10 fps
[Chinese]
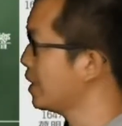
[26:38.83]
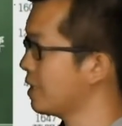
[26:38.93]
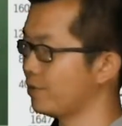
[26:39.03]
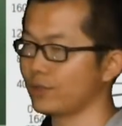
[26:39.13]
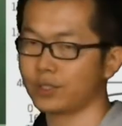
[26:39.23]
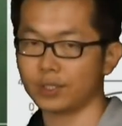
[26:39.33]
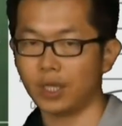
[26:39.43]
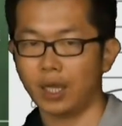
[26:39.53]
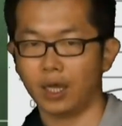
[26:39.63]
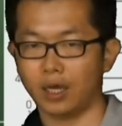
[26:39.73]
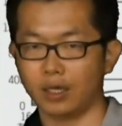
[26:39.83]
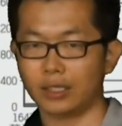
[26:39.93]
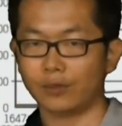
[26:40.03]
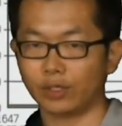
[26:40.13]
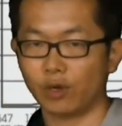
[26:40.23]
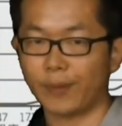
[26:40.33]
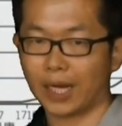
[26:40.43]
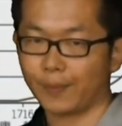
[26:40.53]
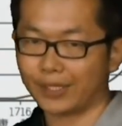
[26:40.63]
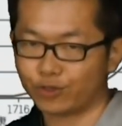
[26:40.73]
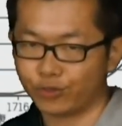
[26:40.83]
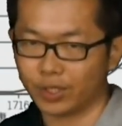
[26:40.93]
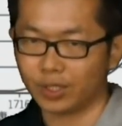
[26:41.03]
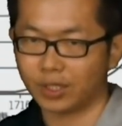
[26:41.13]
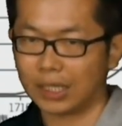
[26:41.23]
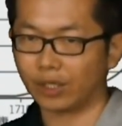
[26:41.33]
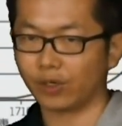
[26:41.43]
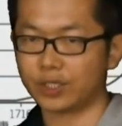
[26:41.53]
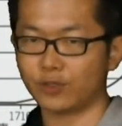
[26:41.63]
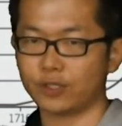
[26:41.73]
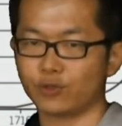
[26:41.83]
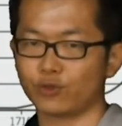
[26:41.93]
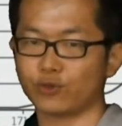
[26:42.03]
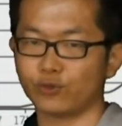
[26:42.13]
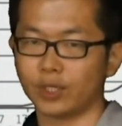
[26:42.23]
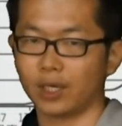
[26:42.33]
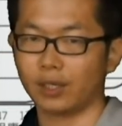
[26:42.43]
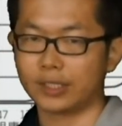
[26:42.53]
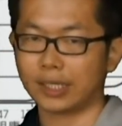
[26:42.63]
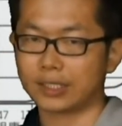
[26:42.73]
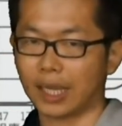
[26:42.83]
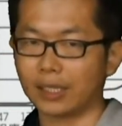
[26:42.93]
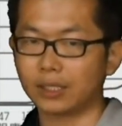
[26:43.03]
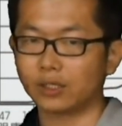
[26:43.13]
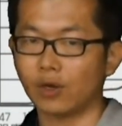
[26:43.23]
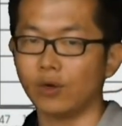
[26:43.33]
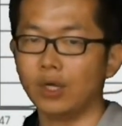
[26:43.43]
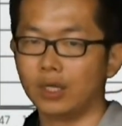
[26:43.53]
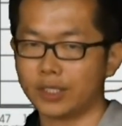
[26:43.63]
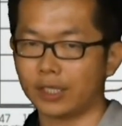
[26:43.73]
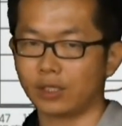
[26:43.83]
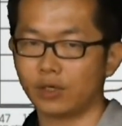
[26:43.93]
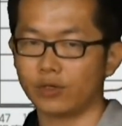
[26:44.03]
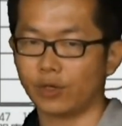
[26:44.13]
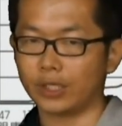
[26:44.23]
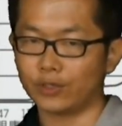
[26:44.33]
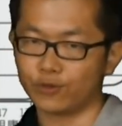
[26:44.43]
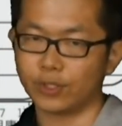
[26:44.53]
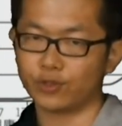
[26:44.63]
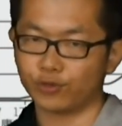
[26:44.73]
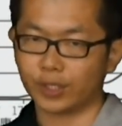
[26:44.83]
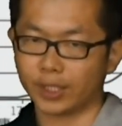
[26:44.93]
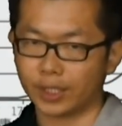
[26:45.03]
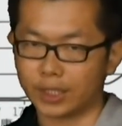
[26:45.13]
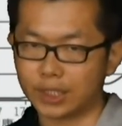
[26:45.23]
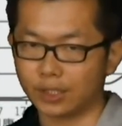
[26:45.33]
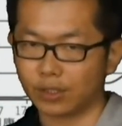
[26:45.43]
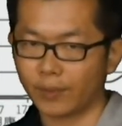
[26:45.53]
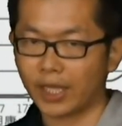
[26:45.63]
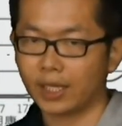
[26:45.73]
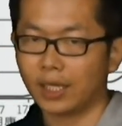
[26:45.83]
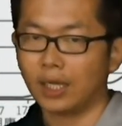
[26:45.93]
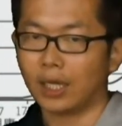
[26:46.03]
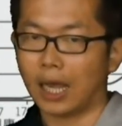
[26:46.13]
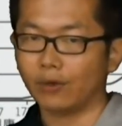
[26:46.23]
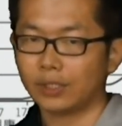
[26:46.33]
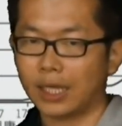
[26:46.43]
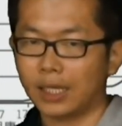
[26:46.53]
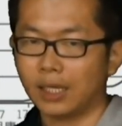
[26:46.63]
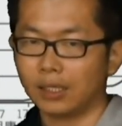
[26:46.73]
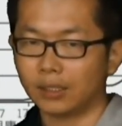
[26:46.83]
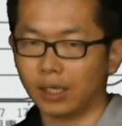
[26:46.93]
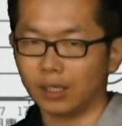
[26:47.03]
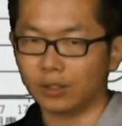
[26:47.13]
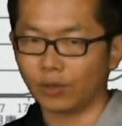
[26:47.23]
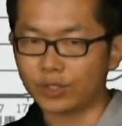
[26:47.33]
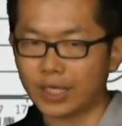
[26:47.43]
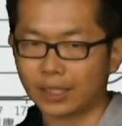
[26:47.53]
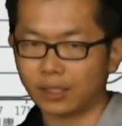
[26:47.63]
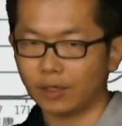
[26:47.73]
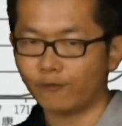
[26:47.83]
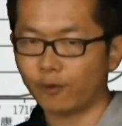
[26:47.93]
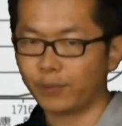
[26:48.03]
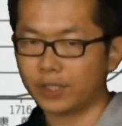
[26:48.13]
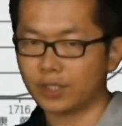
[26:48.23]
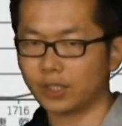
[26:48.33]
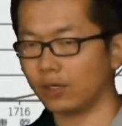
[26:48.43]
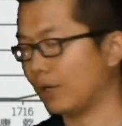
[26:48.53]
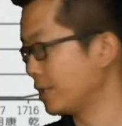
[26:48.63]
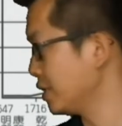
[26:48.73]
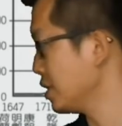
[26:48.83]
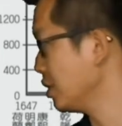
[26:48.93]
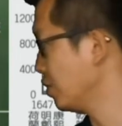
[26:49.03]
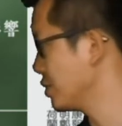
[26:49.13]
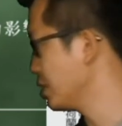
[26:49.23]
简单讲就是呃，要能够搬来搬去的，要能够进进出出的，哦，这样才能够才能够有移入移出的可能性，对不对？好，那呃，楼下呢，封闭性的话是人